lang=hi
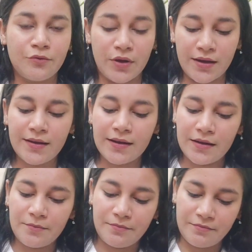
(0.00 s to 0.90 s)
hue hain
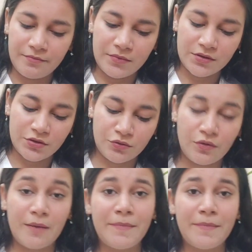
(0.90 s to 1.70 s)
सो so,